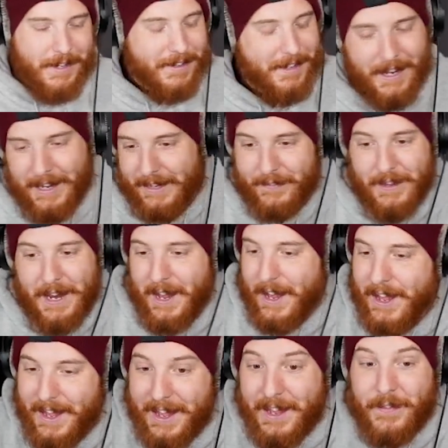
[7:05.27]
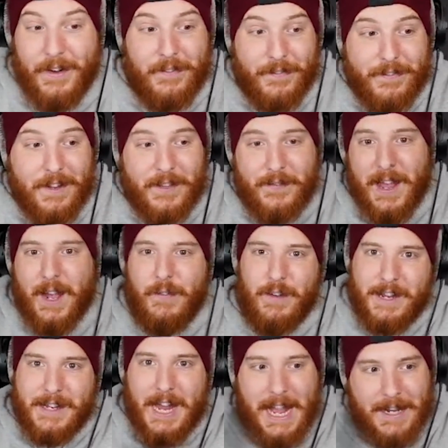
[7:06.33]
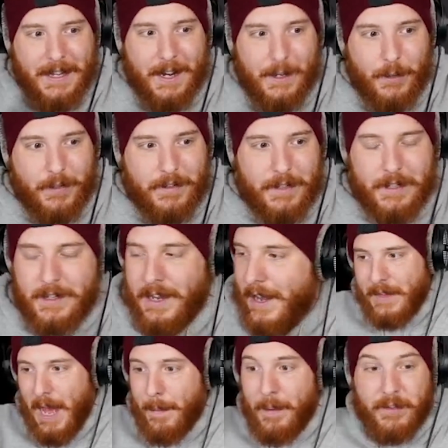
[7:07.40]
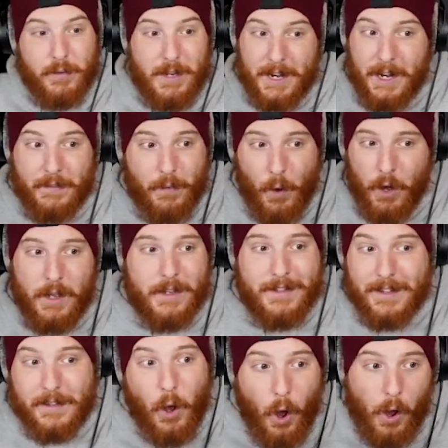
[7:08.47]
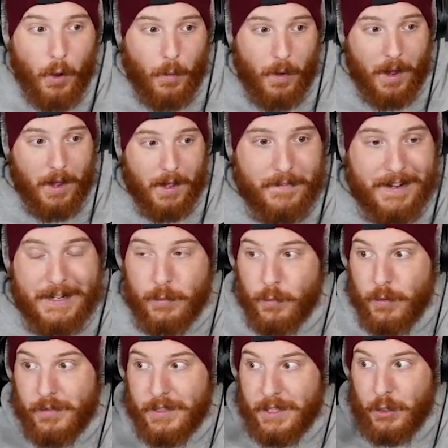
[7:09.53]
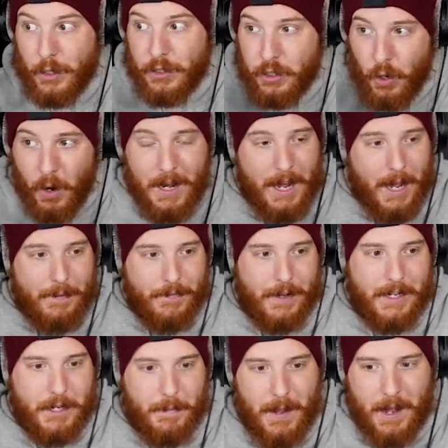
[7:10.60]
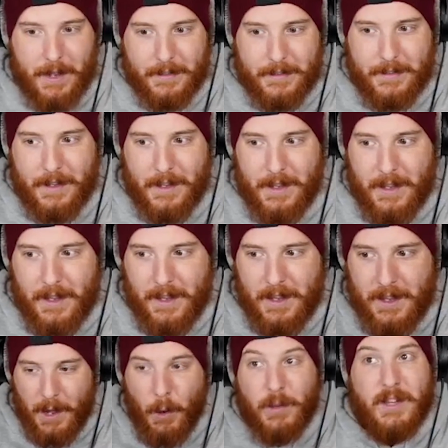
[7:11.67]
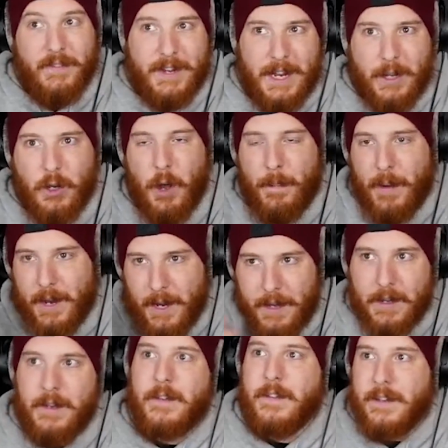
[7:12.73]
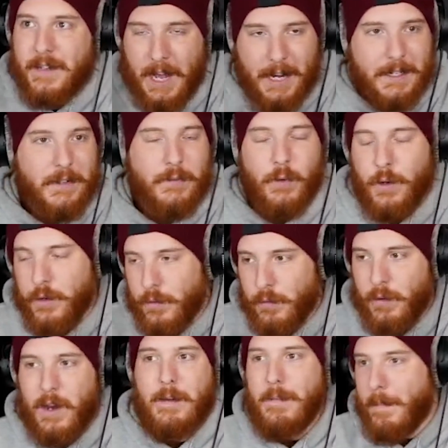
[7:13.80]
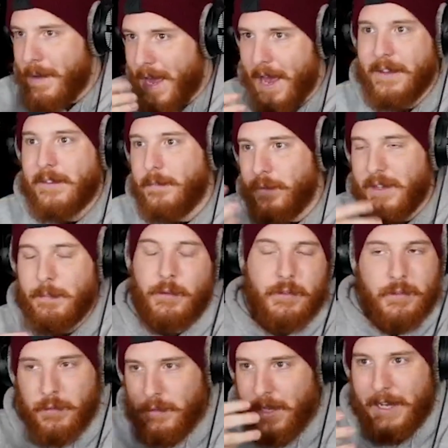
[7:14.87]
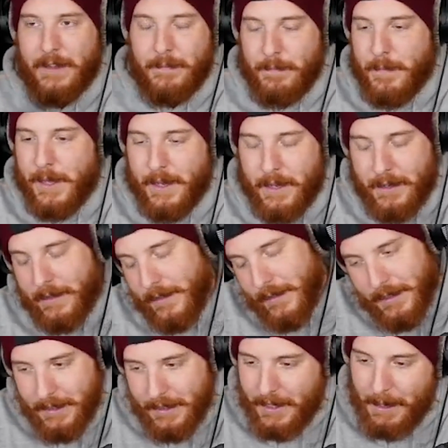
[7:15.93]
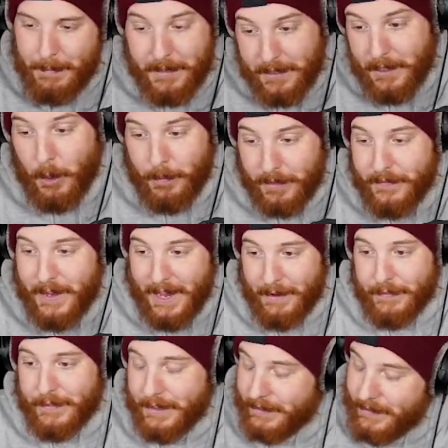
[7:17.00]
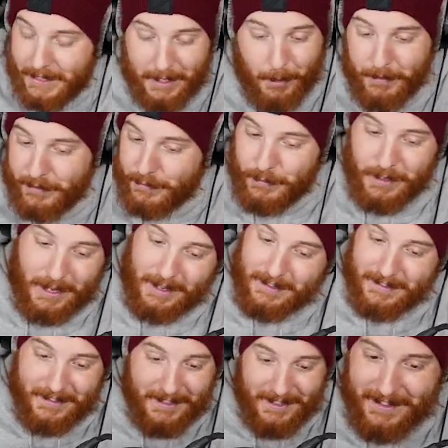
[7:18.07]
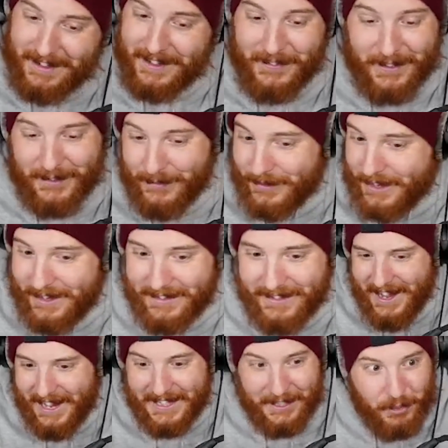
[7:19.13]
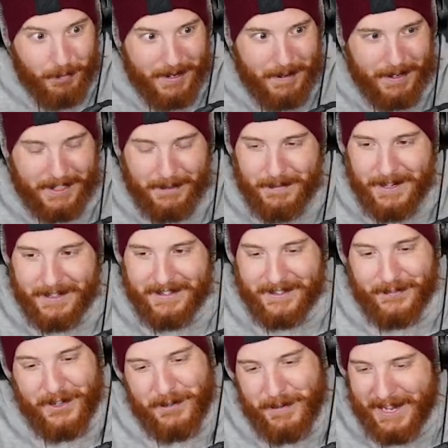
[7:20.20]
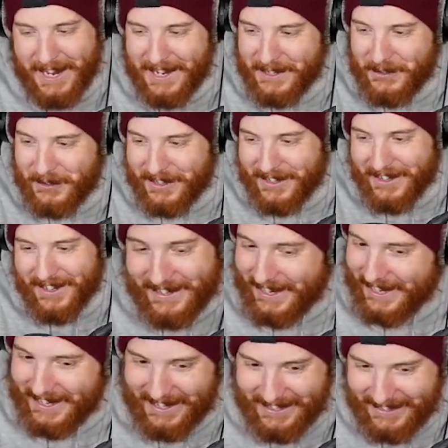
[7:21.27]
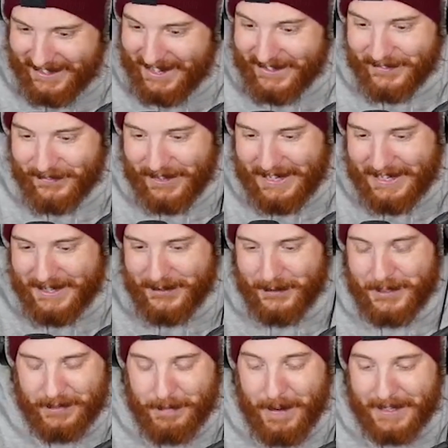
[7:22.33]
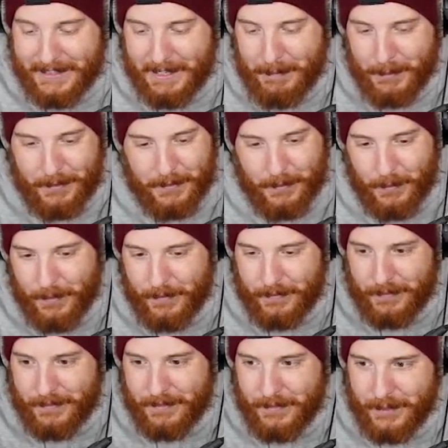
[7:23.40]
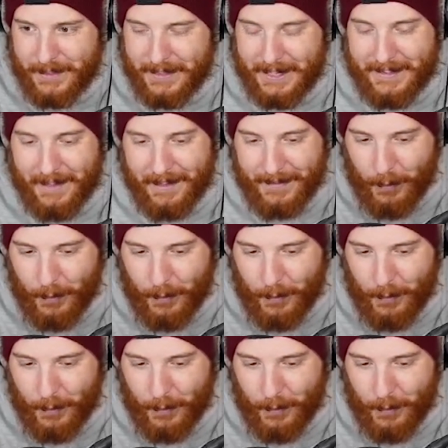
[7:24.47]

ist. Ey, äh, das wär der, es wäre vielleicht einen Tag lustig, aber so nach einer Woche ist es Horror, weil du die Kontrolle einfach nicht mehr hast. Außer wenn der Körper dann sich daran gewöhnt und du dann immer mehr essen musst, dann musst du so direkt mehr. Äh, aber ich glaube, das wäre heftig. Das wäre, glaube ich, zu krass. Das wäre zu krass. Hat das schon mal jemand gemacht? Das würde ich mir gerne angucken. Digga, also weil durch die Magenschleimhaut und so äh, wird das ja ganz anders